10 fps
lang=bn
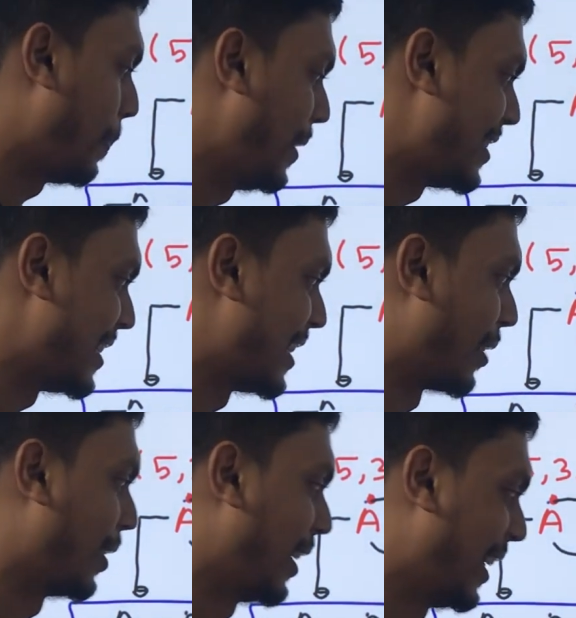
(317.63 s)
বি চিন্তা
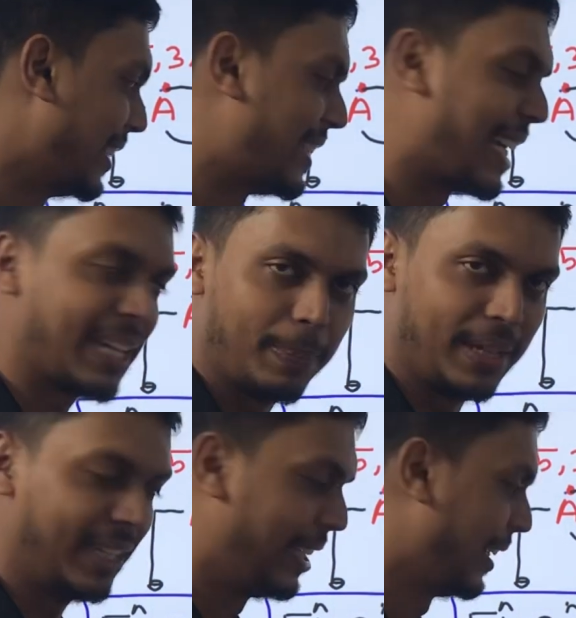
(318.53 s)
করি এই জে কে
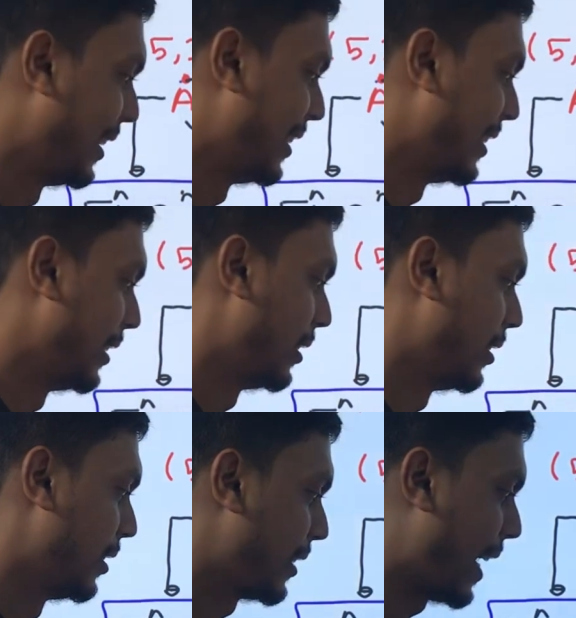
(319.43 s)
বি
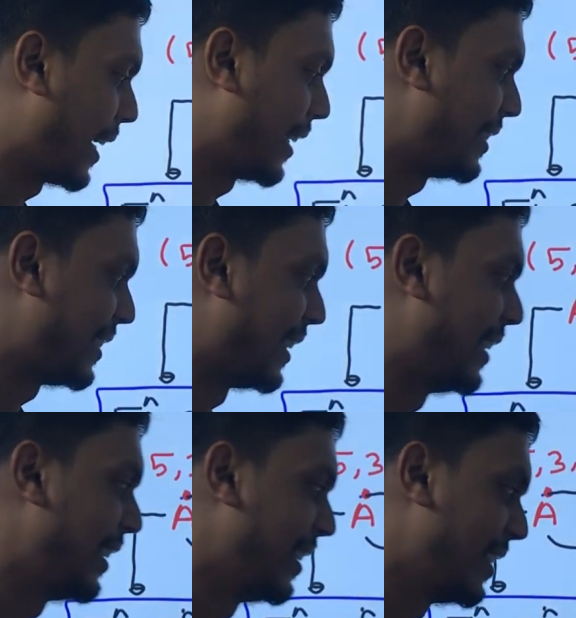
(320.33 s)
কে কে সি
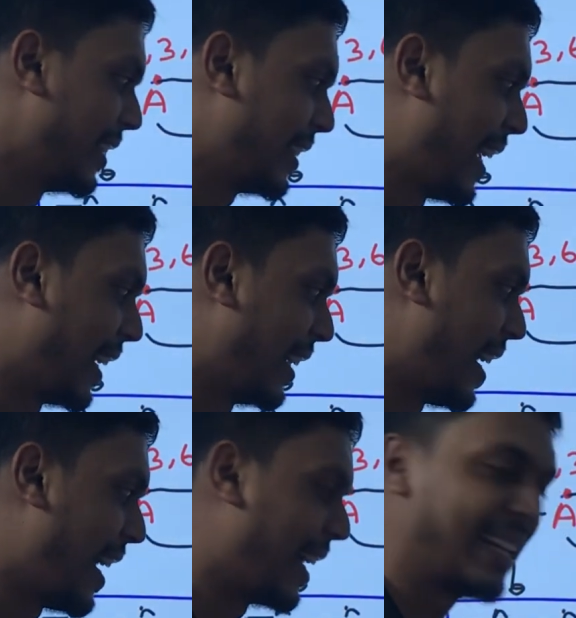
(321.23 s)
কে
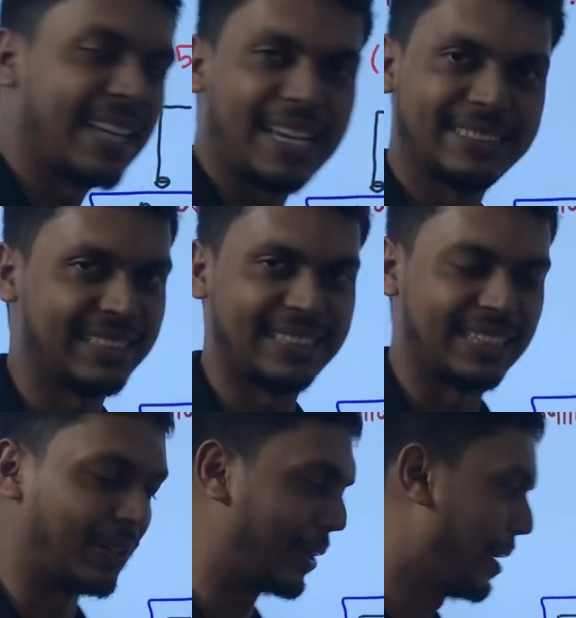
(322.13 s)
আর এখানে কে কে সি
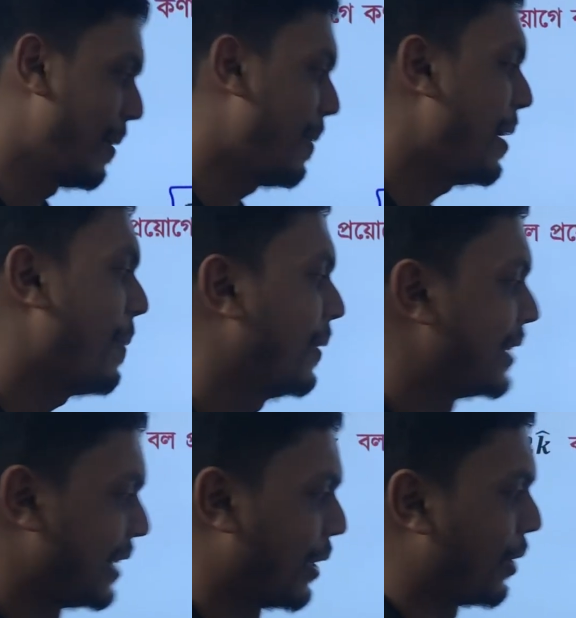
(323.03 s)
চিন্তা করি এবার এভাবে
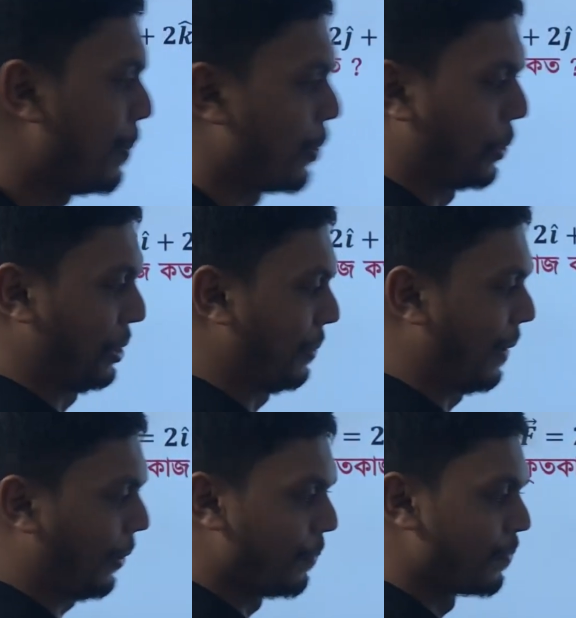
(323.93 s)
চিন্তা করে বিয়োগ করতে
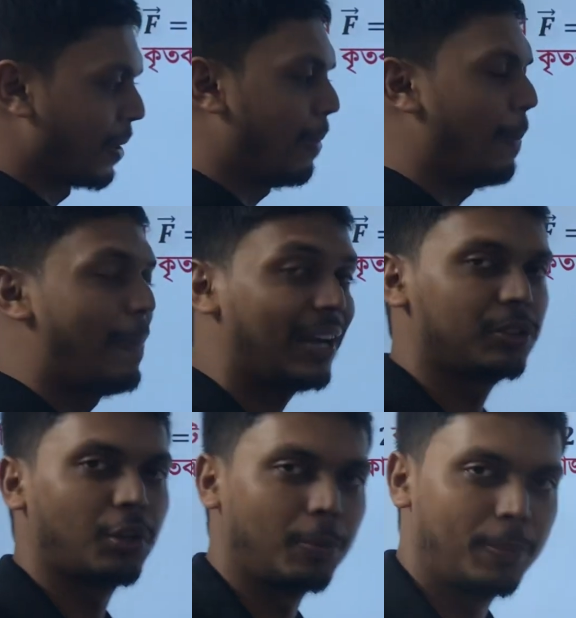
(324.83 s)
পারো বা
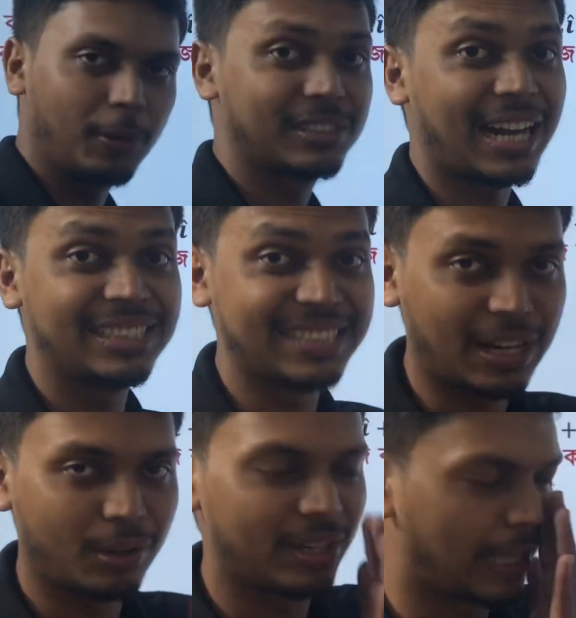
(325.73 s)
ভেক্টর বিয়োগ যারা
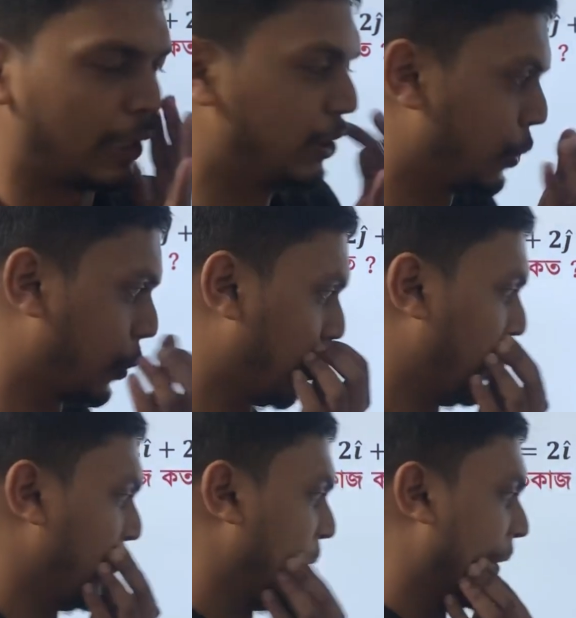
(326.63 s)
জানো না তাদের জন্য
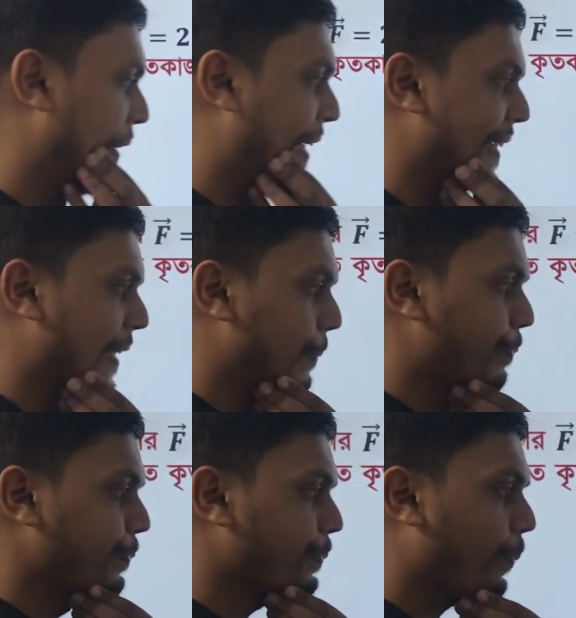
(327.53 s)
ঠিক আছে
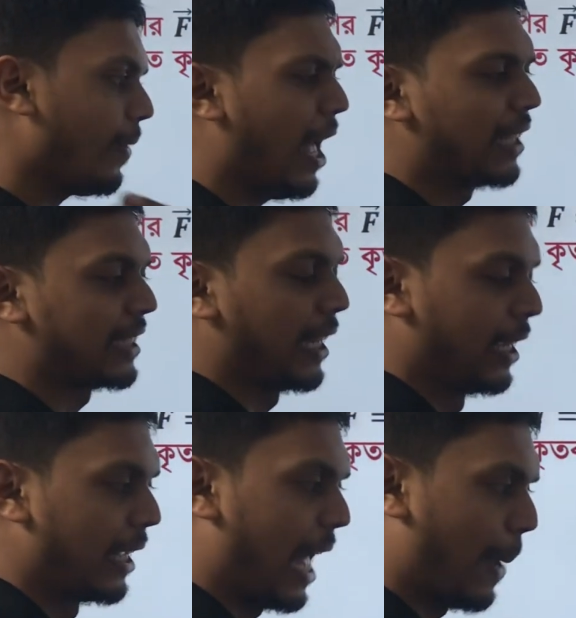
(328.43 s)
আচ্ছা
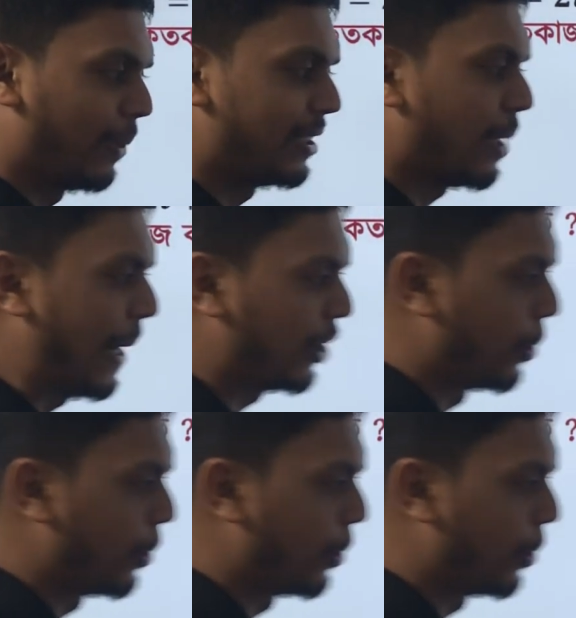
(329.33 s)
আমরা যারা ভেক্টর